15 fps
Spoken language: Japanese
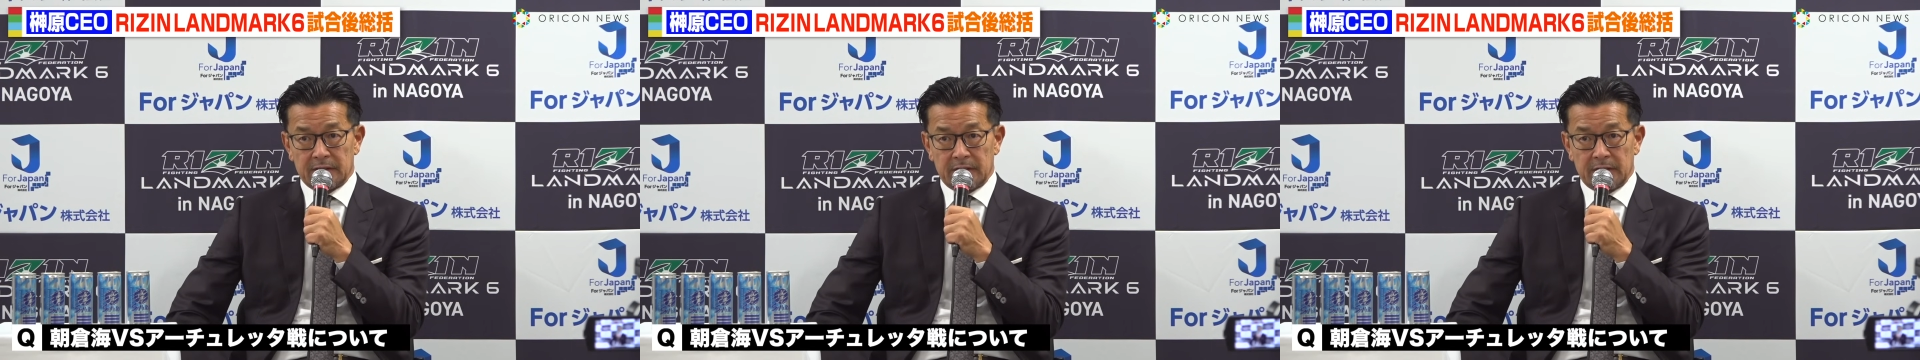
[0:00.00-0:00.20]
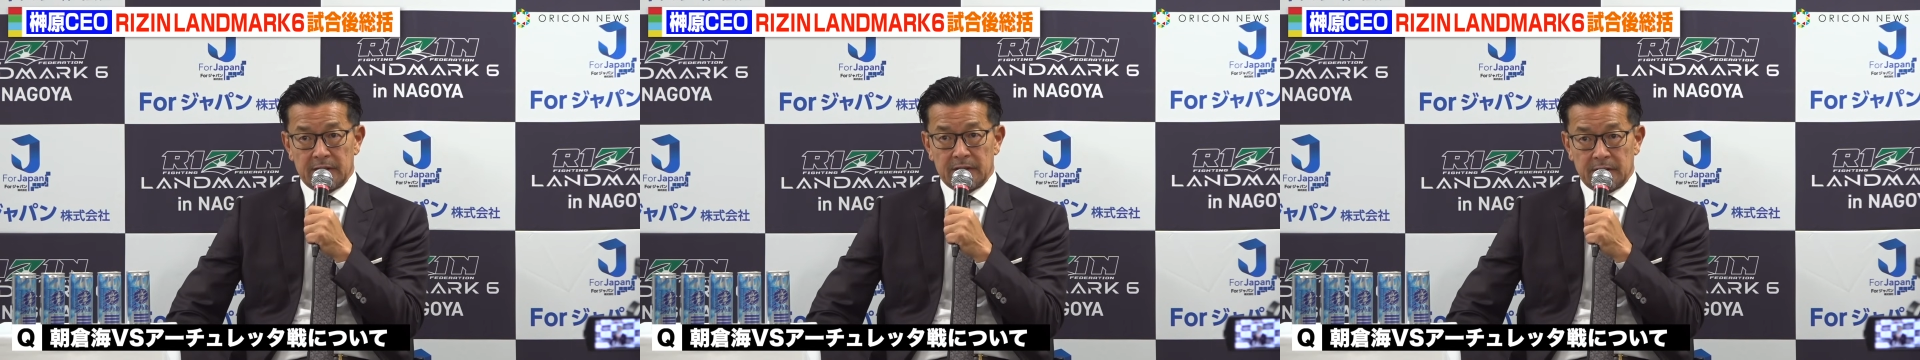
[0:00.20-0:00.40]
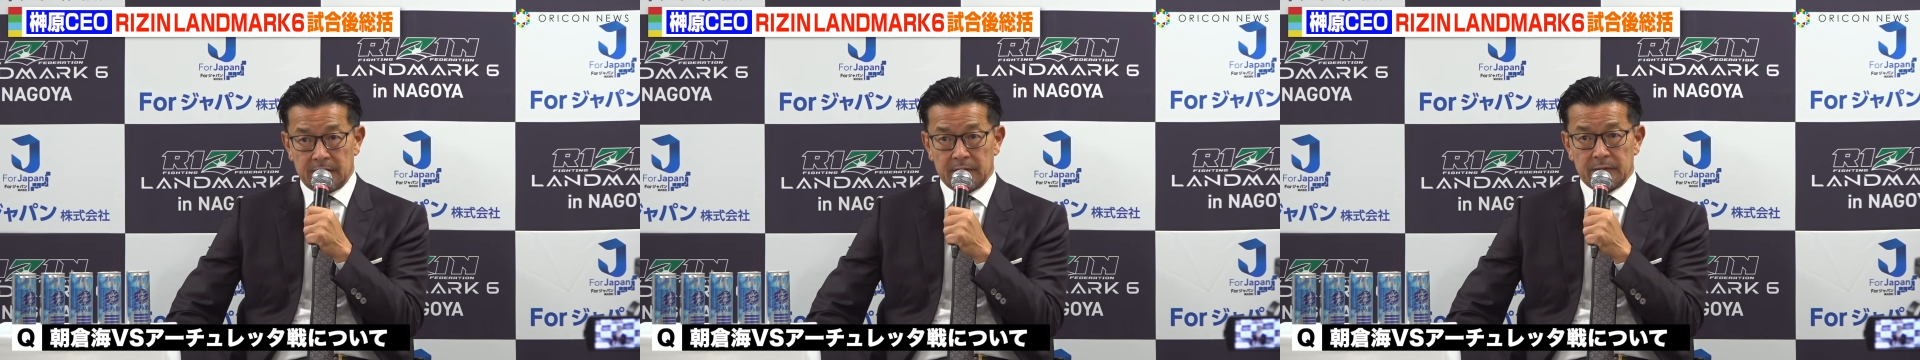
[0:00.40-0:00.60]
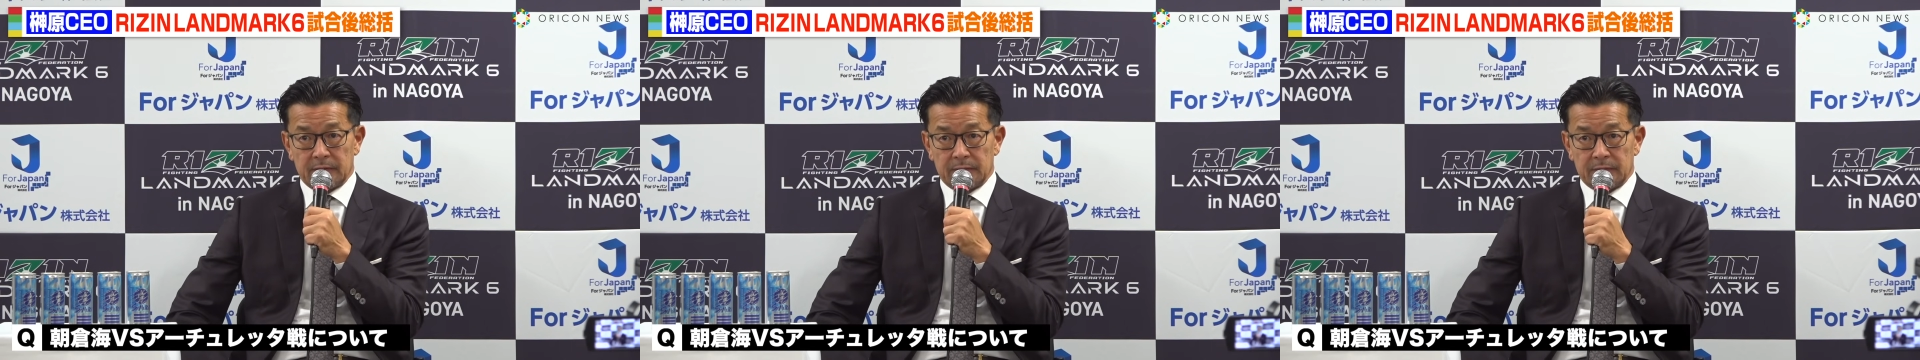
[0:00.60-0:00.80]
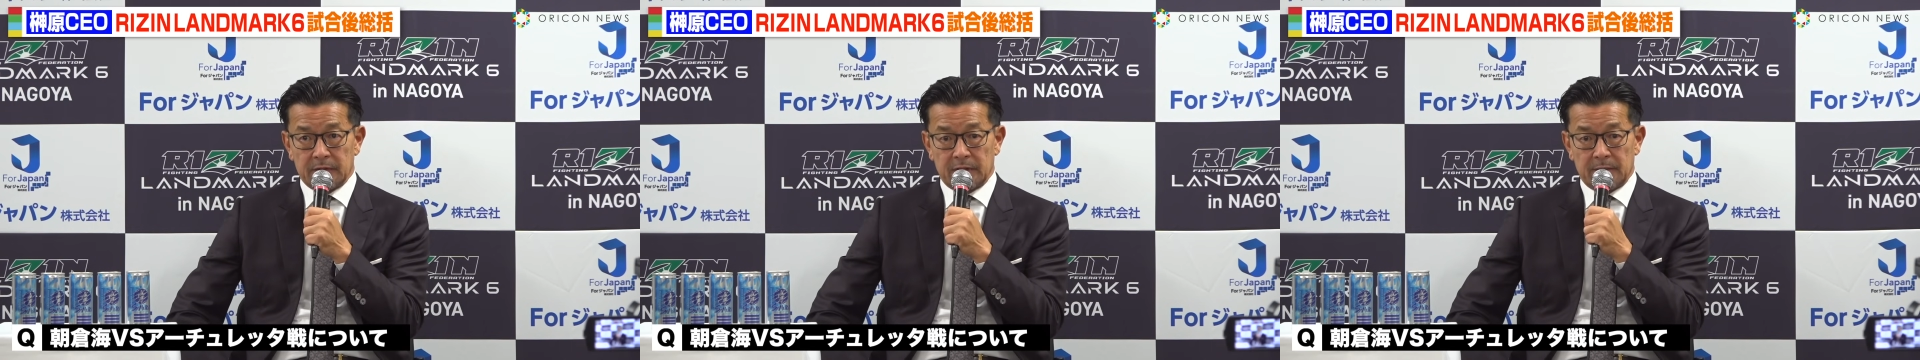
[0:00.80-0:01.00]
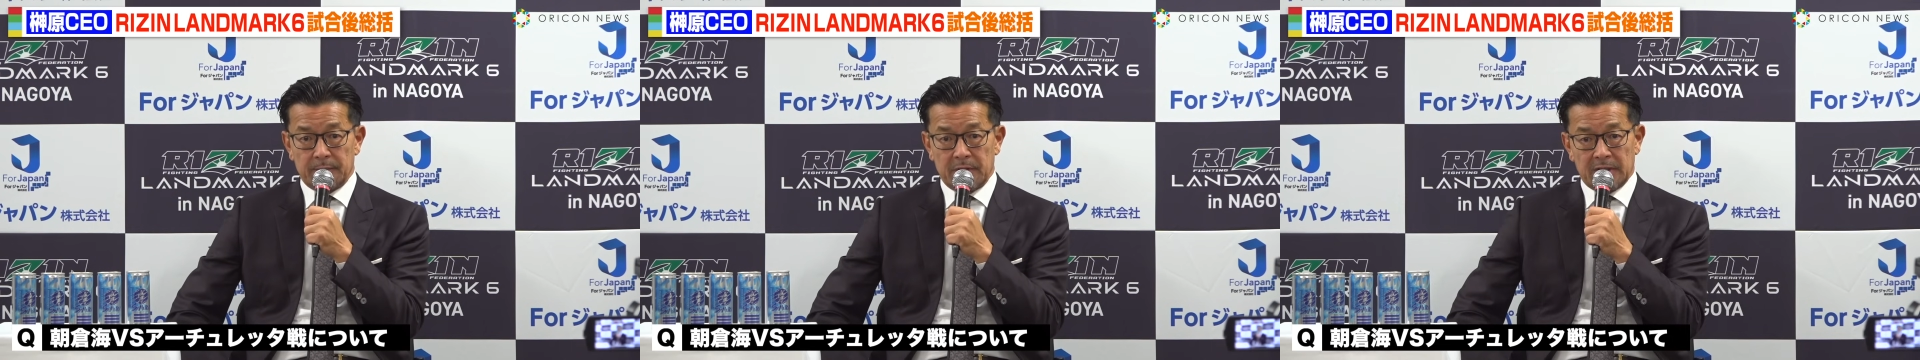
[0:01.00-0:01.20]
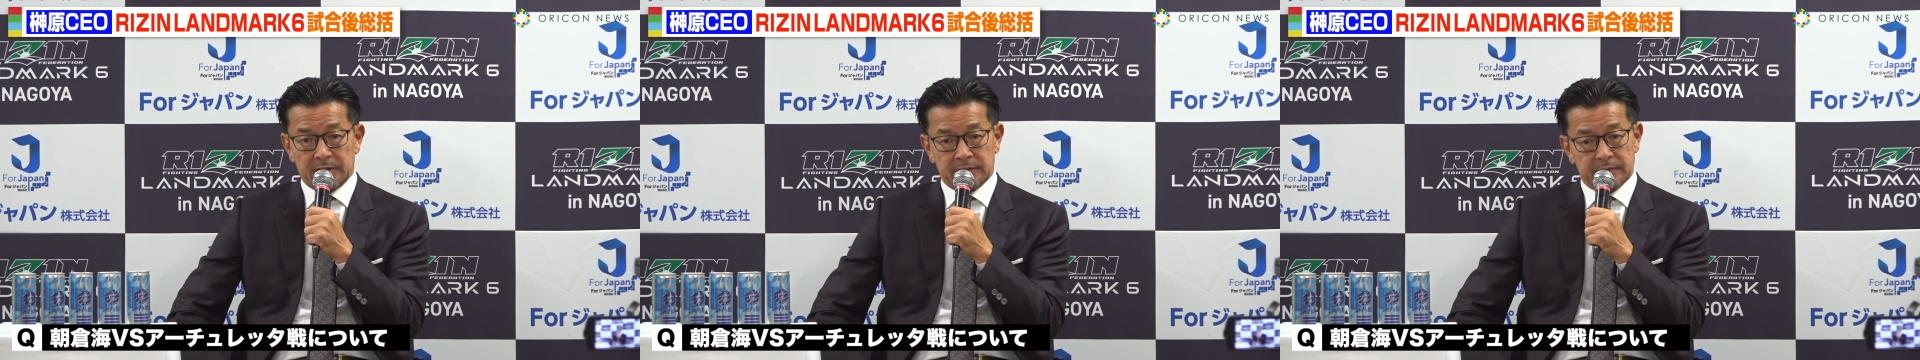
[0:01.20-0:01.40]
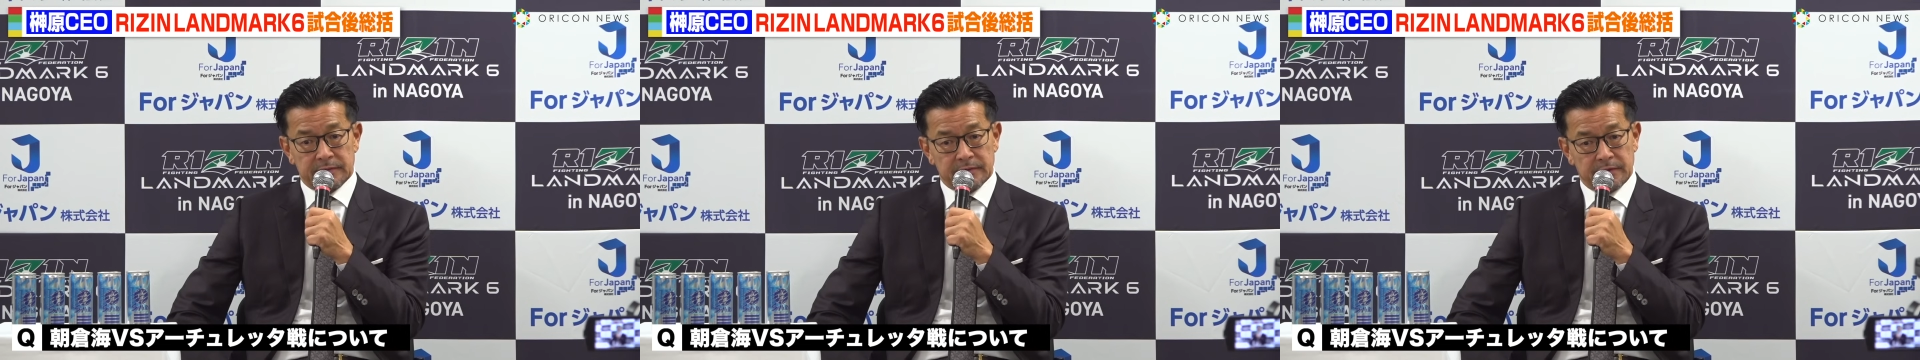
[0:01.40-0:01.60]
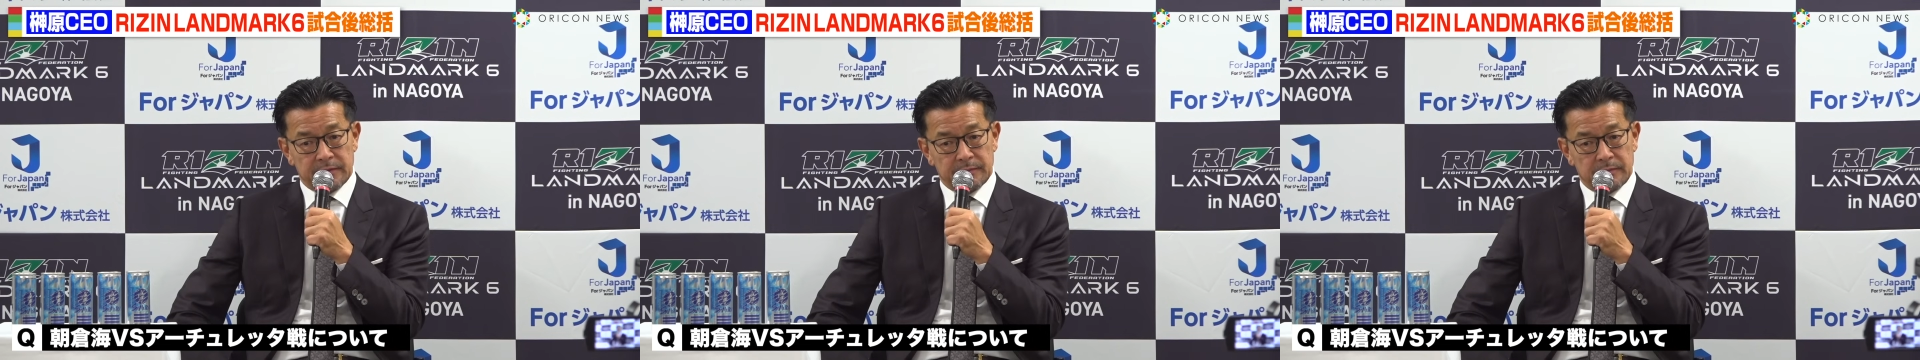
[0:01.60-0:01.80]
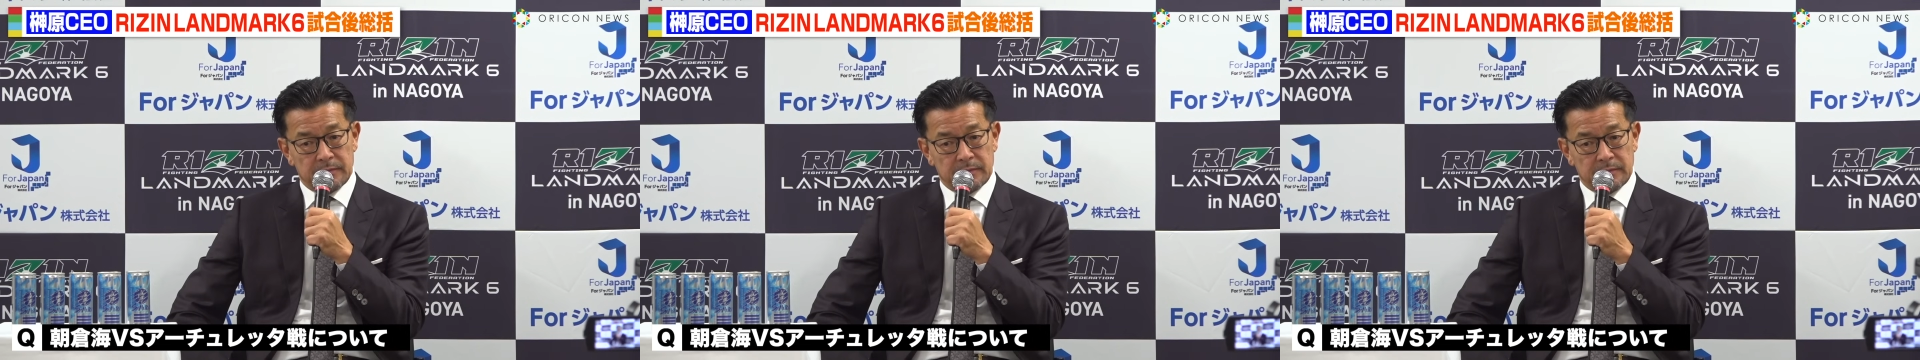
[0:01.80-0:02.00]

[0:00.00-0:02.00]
たらいいかなと。だからまあ次